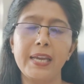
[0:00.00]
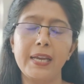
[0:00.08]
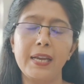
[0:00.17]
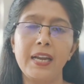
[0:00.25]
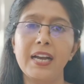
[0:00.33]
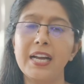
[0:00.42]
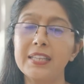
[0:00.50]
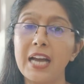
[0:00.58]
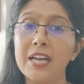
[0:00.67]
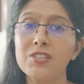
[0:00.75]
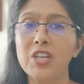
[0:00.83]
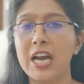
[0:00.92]
की
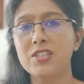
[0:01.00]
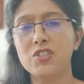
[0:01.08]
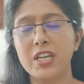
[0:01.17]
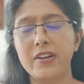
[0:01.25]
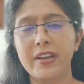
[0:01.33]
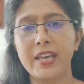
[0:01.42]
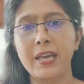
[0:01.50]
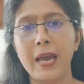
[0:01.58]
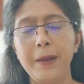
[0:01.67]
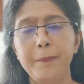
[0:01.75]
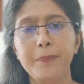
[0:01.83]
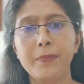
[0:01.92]
लगातार जांच चल रही है